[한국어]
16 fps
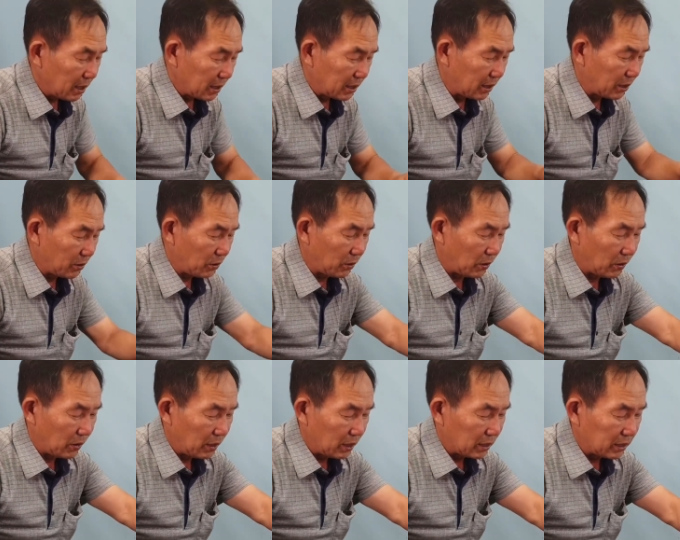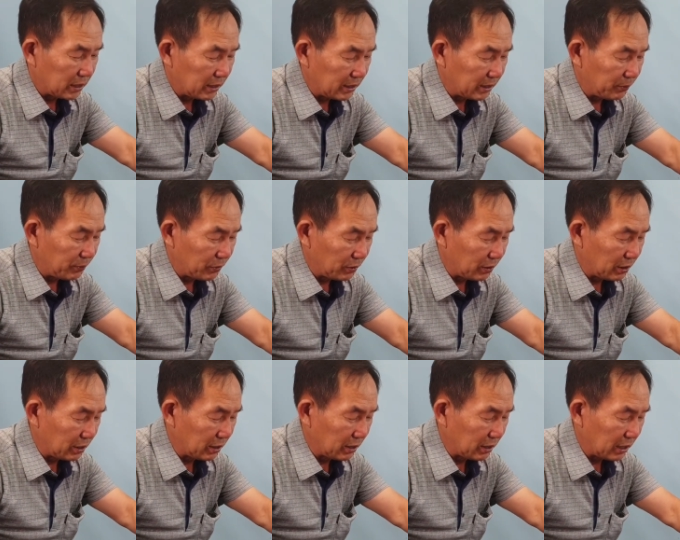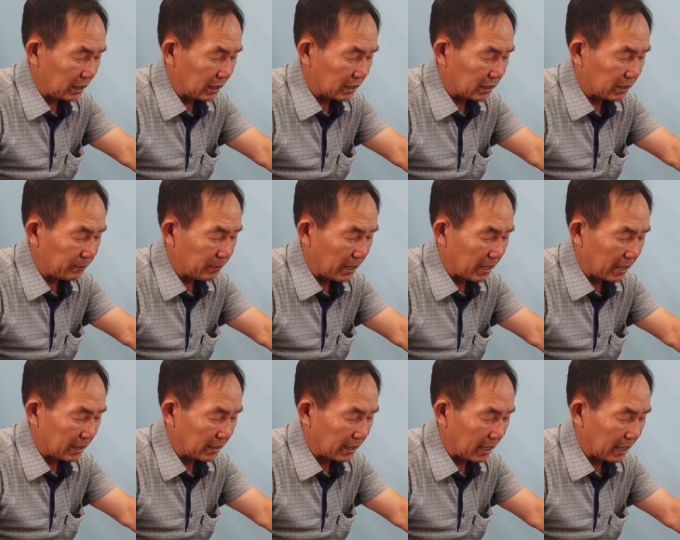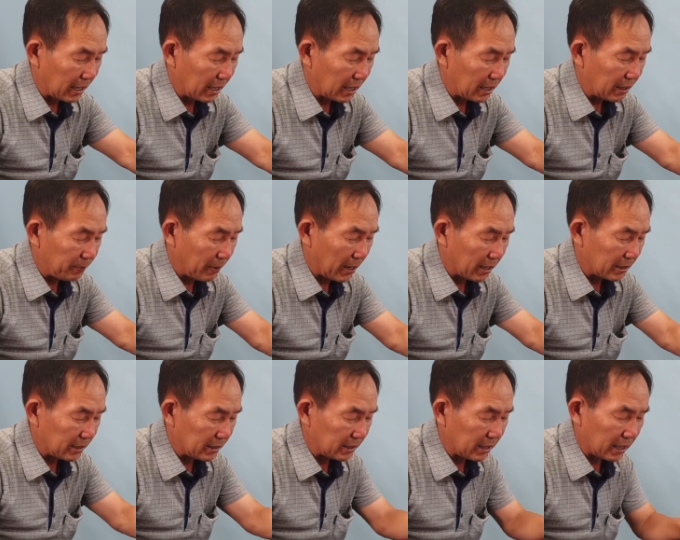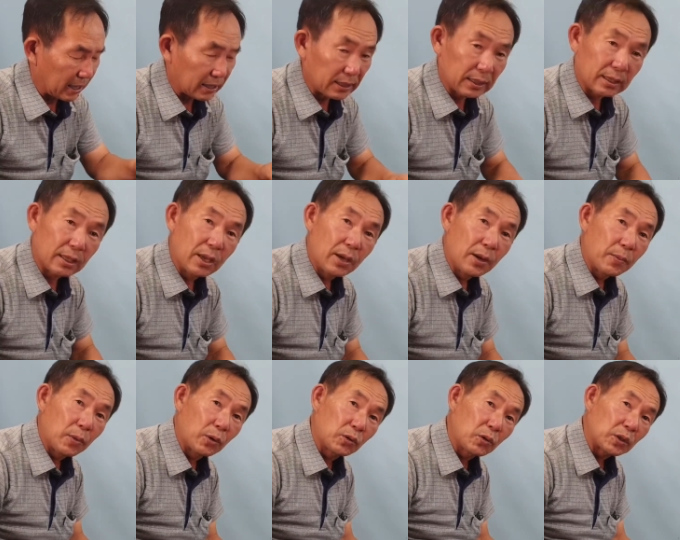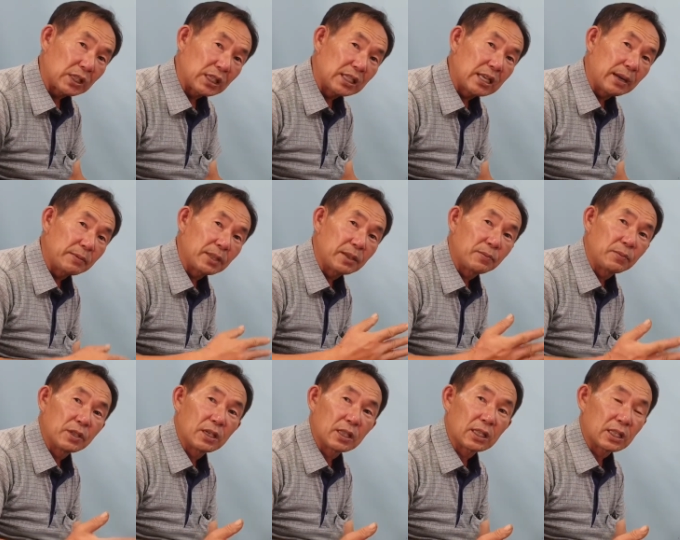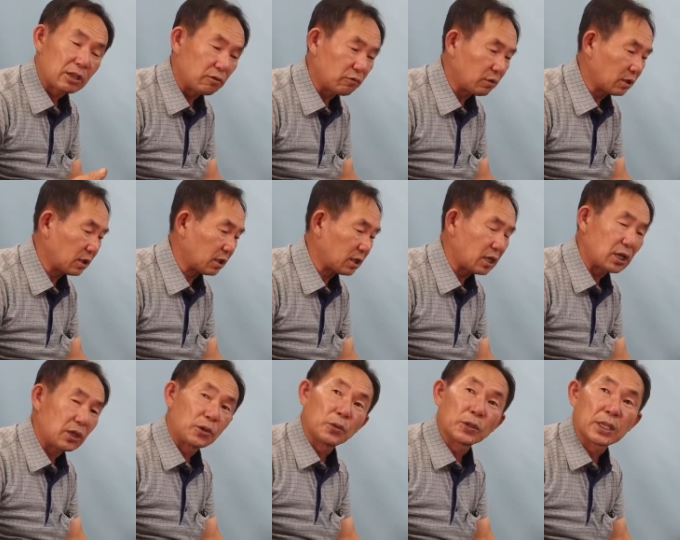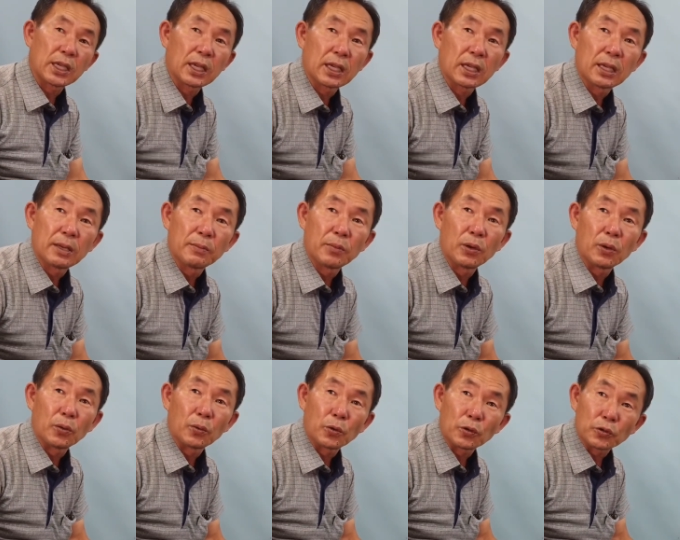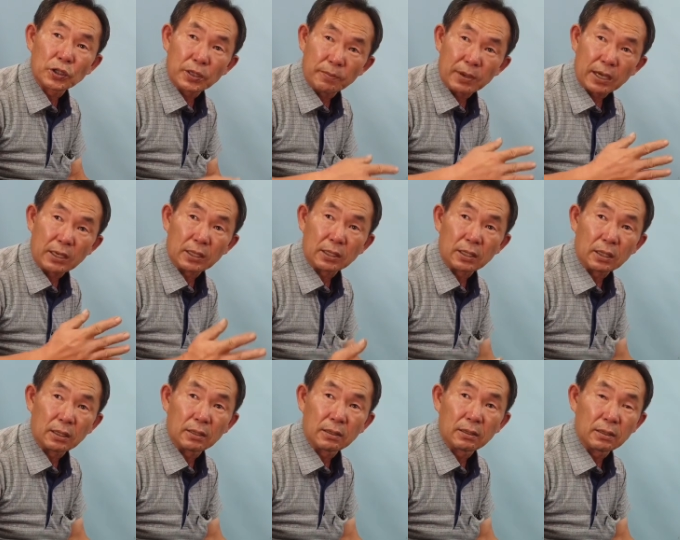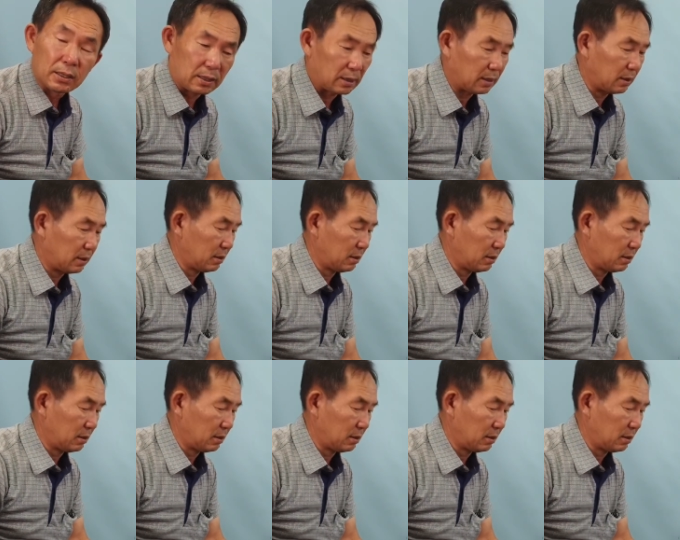그리고 그분들이 그만한 대가를 받을 때는 보통 20, 30년 키운 것들이 요새 뭐 5, 60만 원 선. 음.